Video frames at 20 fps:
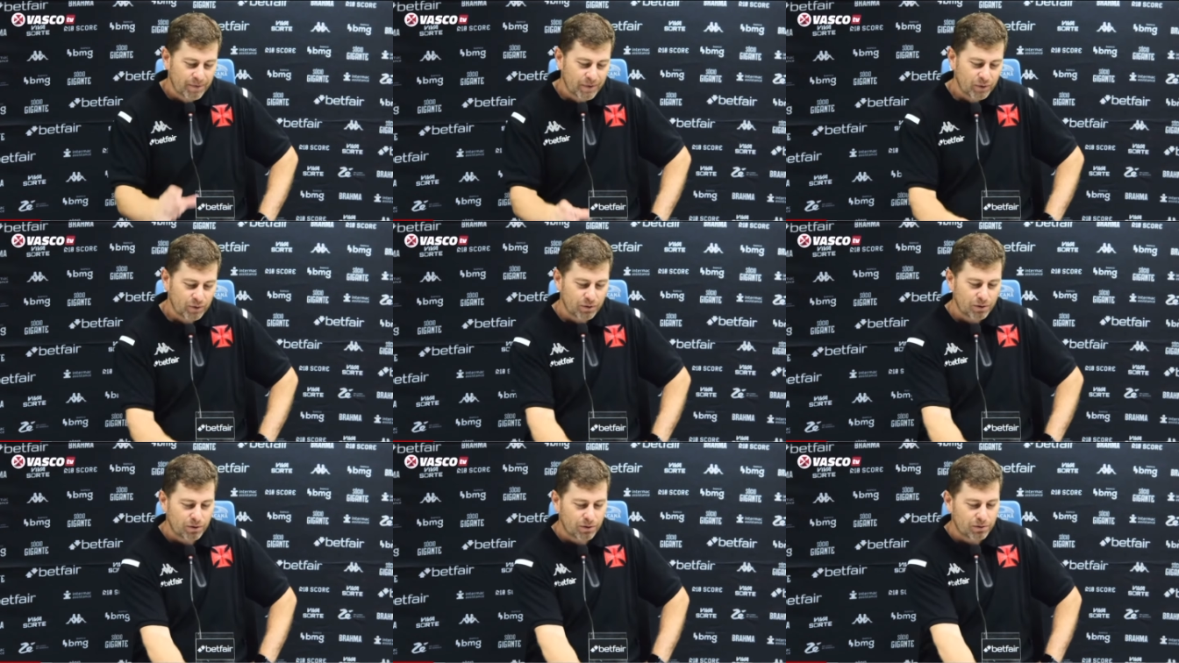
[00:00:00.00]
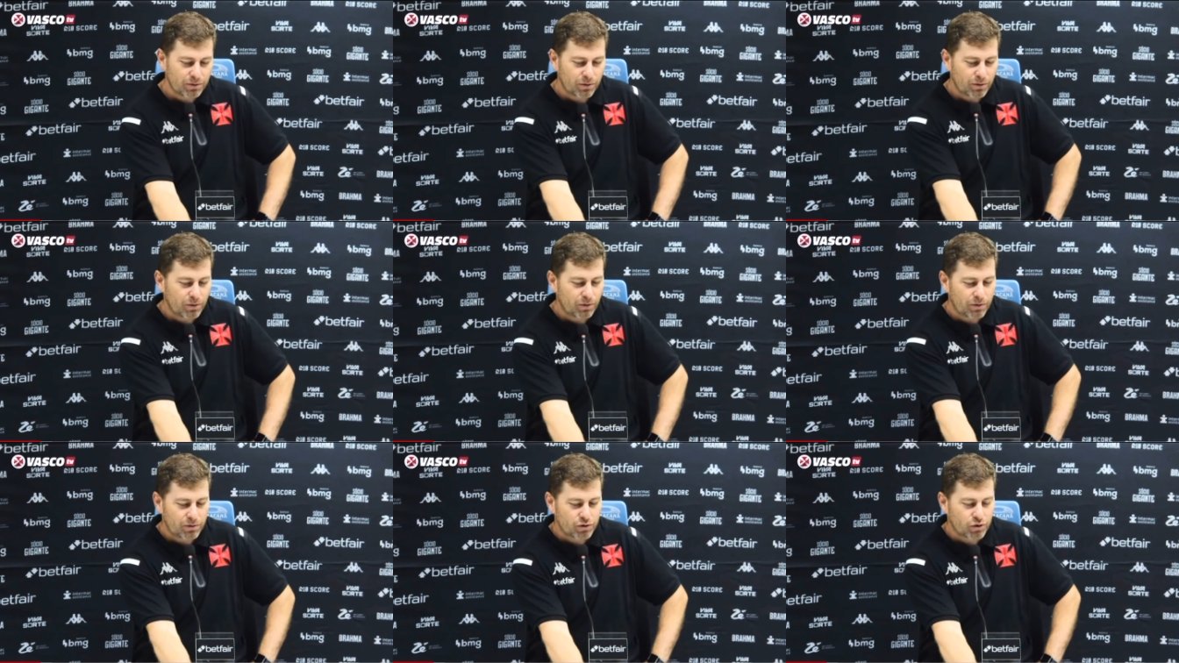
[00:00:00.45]

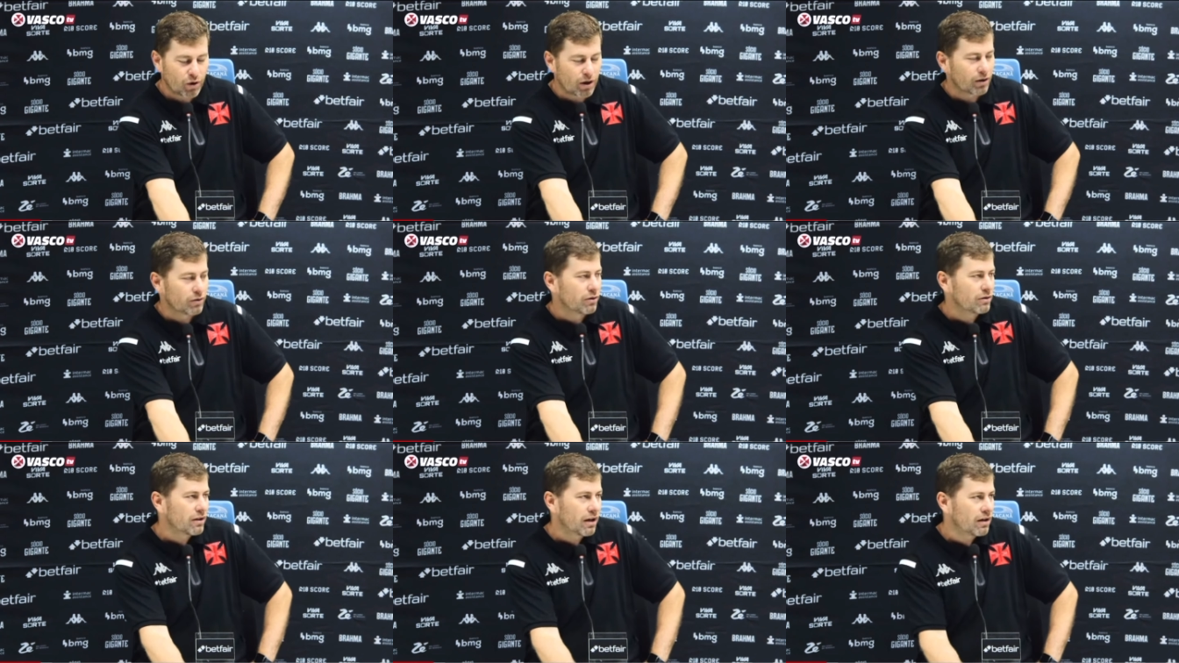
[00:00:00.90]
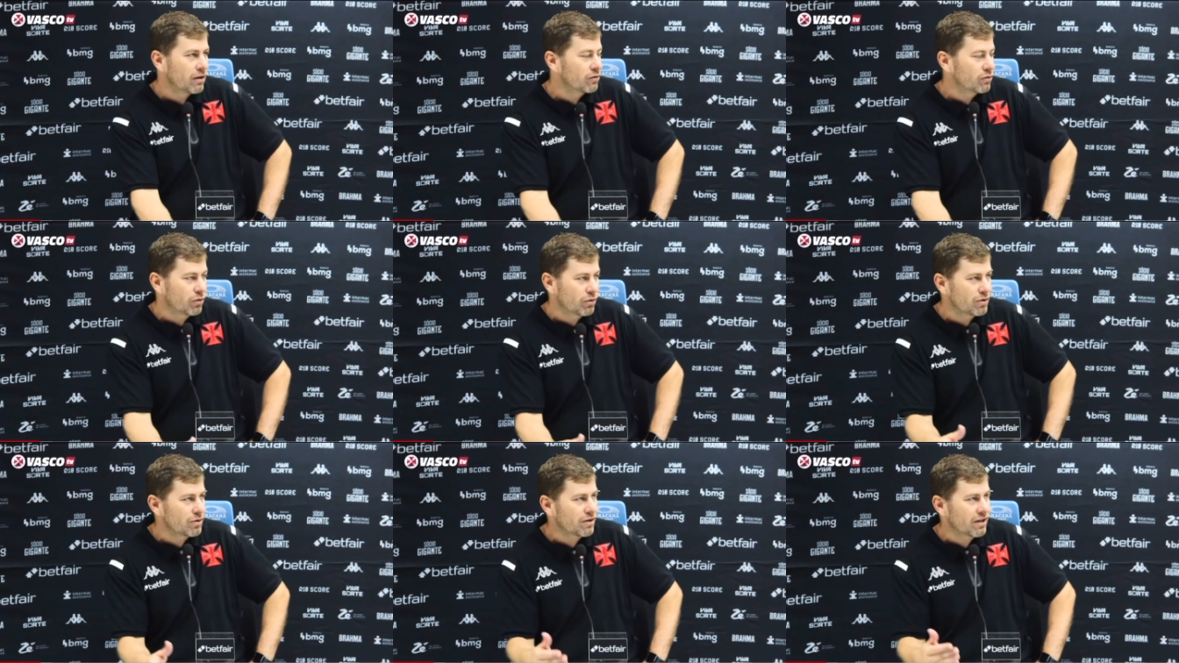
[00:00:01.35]
o, o jogador
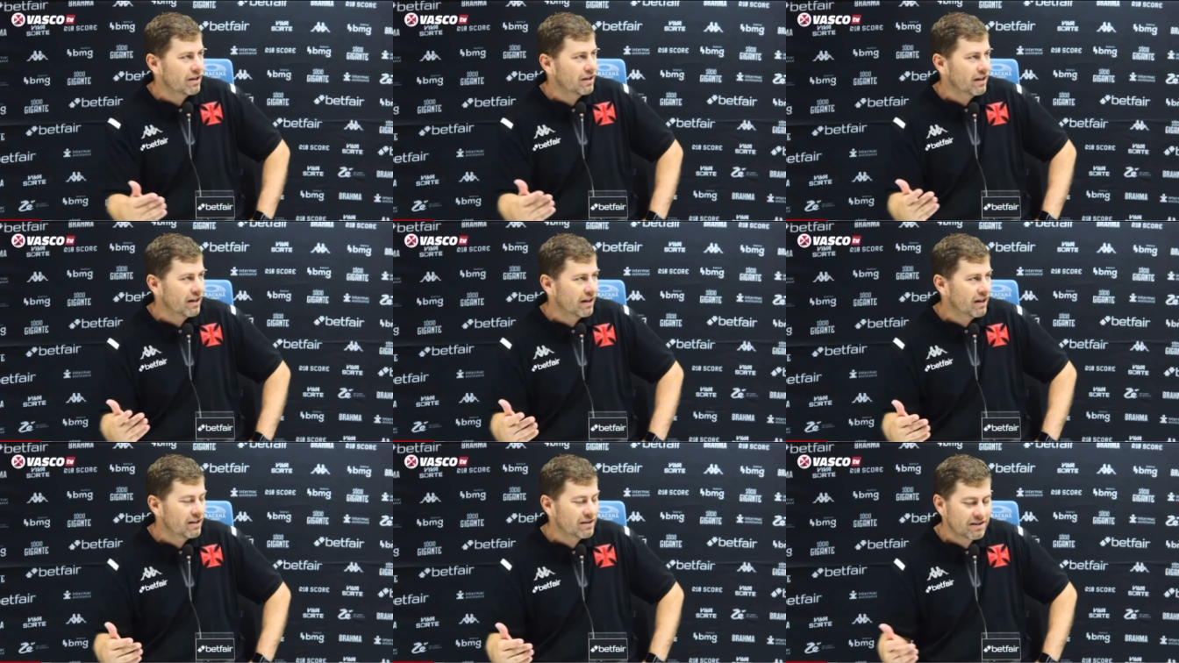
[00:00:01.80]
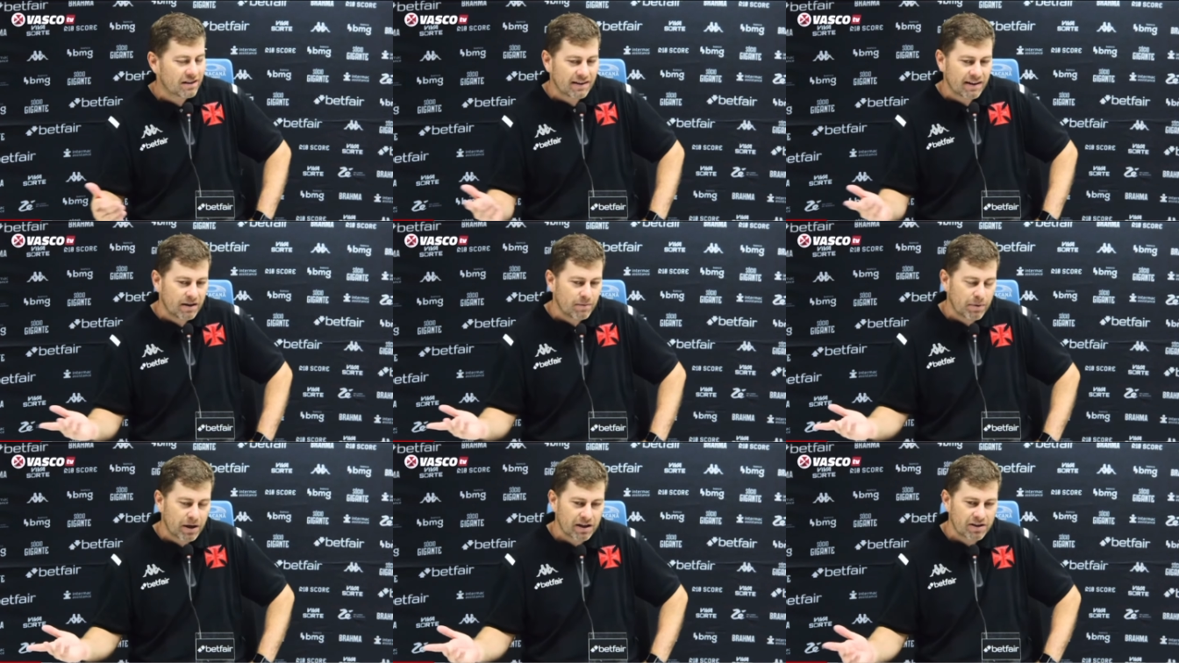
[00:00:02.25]
talentoso que ele é,
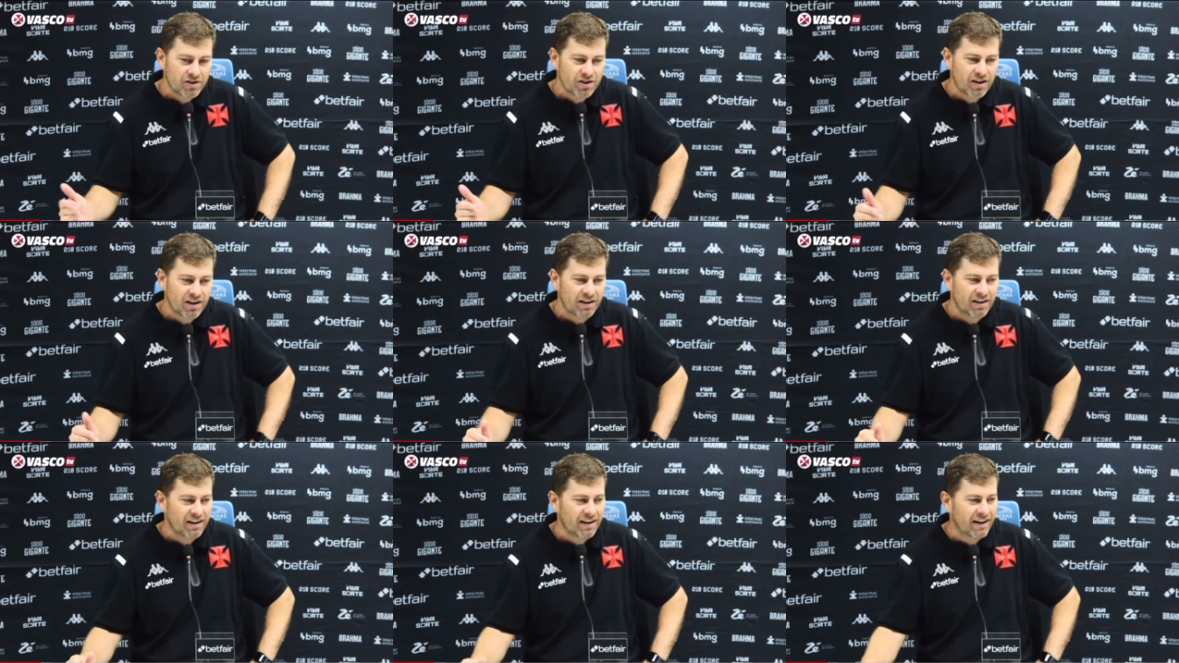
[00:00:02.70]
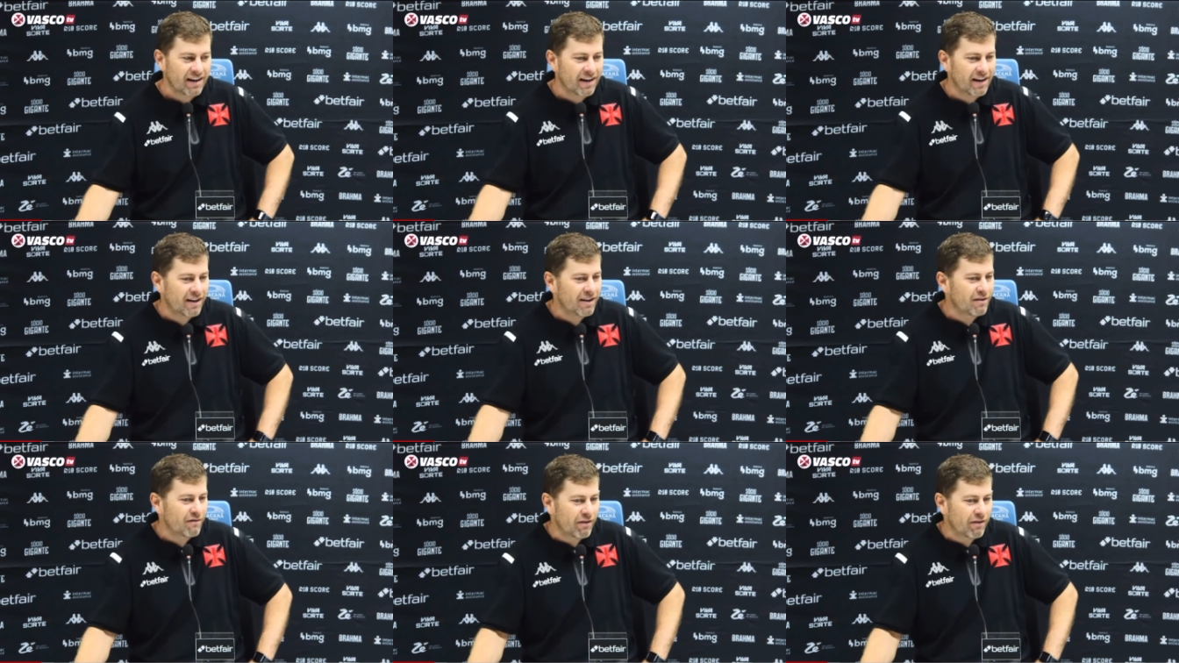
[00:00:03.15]
desequilibrante que ele é,